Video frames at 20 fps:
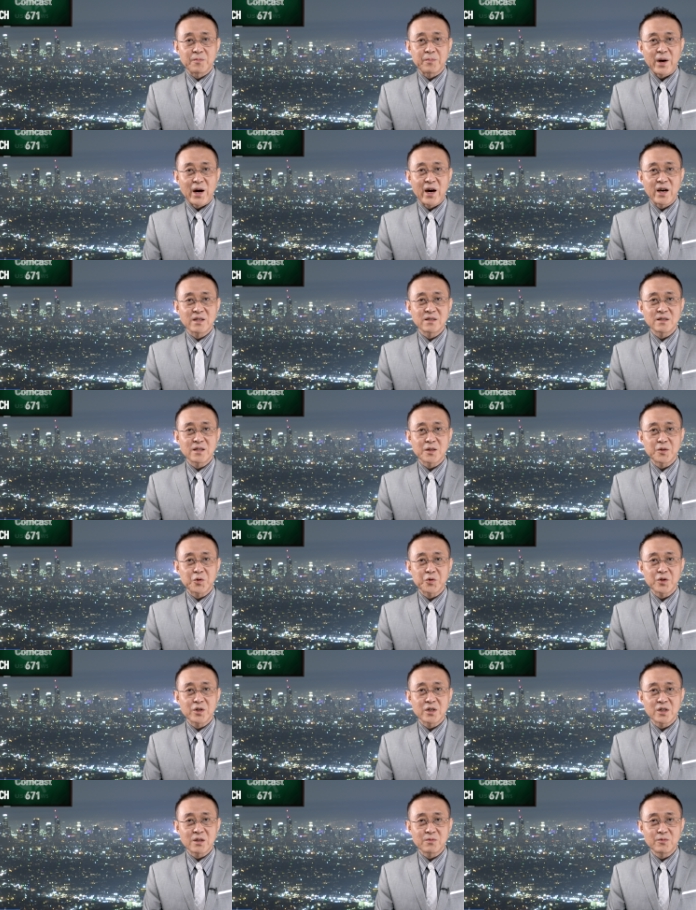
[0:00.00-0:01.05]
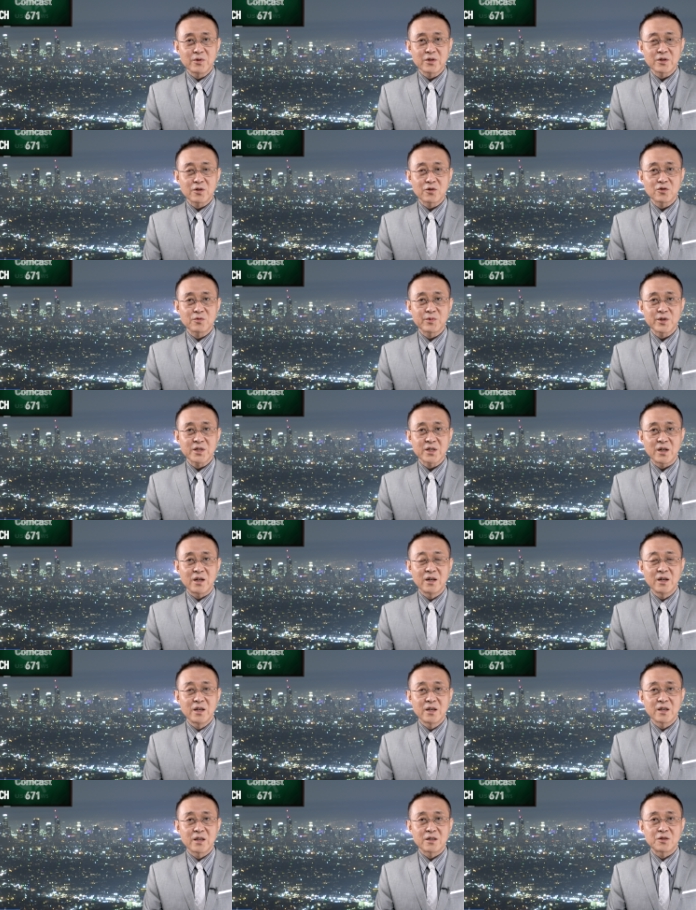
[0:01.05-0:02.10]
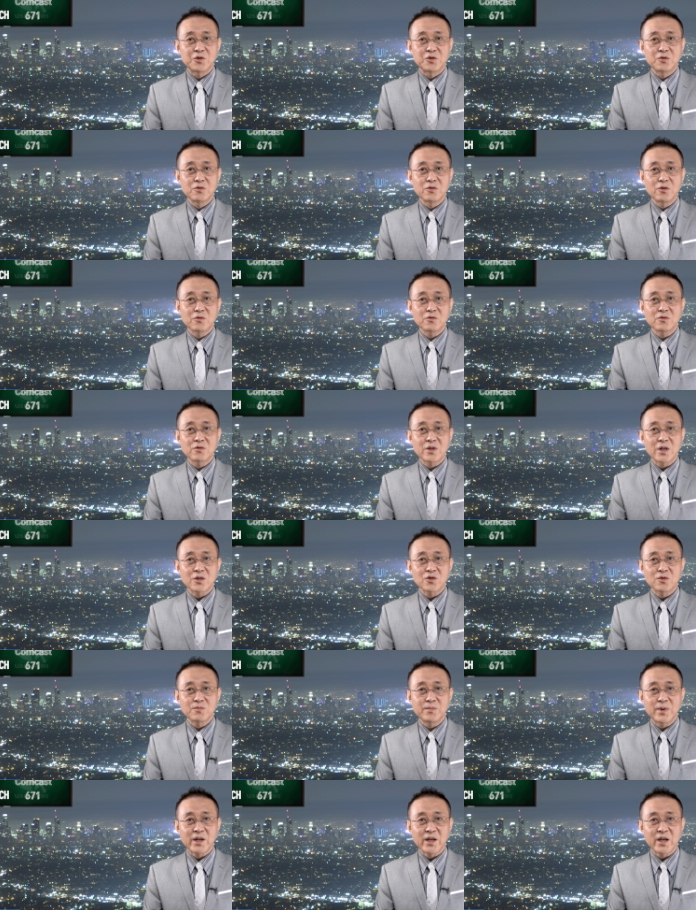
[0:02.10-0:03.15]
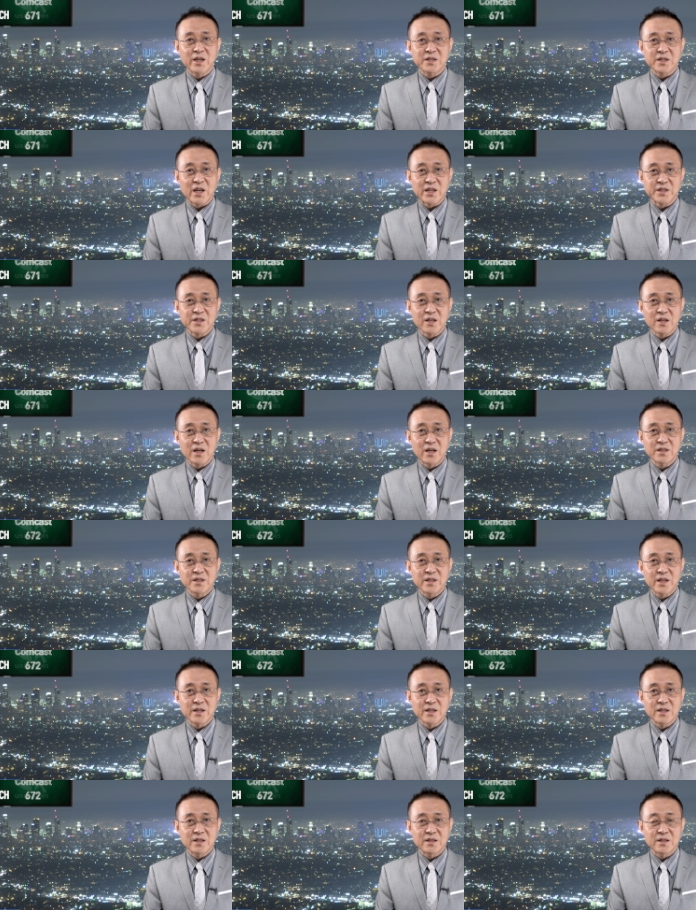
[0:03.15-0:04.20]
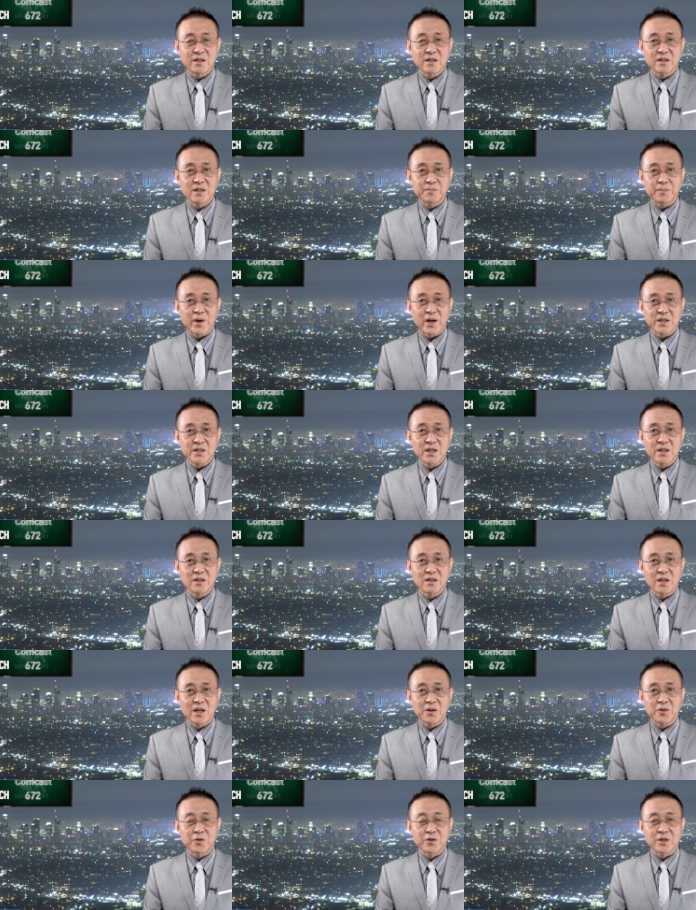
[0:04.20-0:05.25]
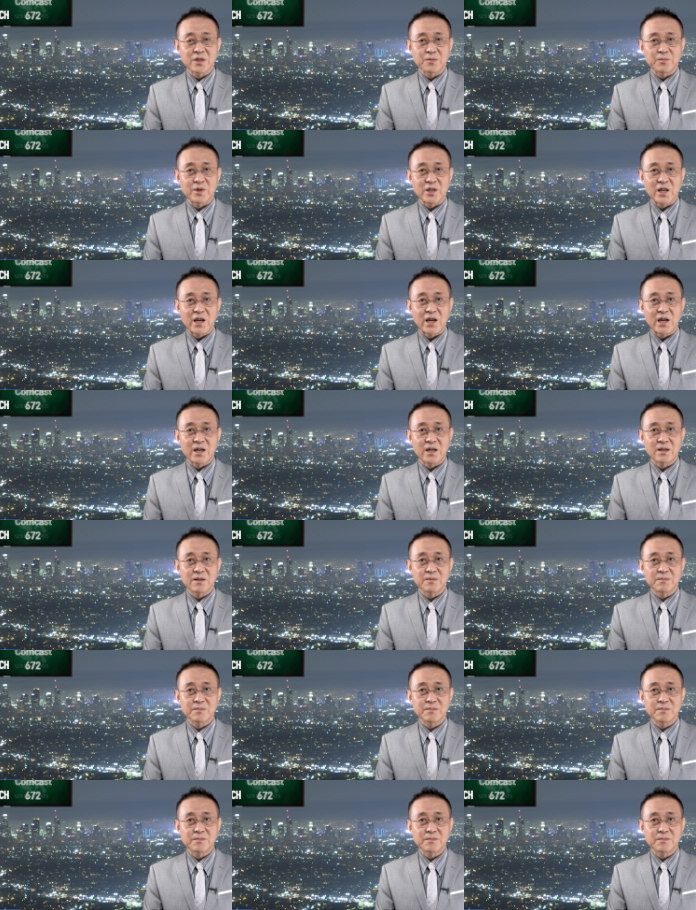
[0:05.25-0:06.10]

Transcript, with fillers: 바이든 대통령이 힘을 실어주면서 중동 국가 순방에 차질까지 생기는 등 그 파장을 낳고 있습니다.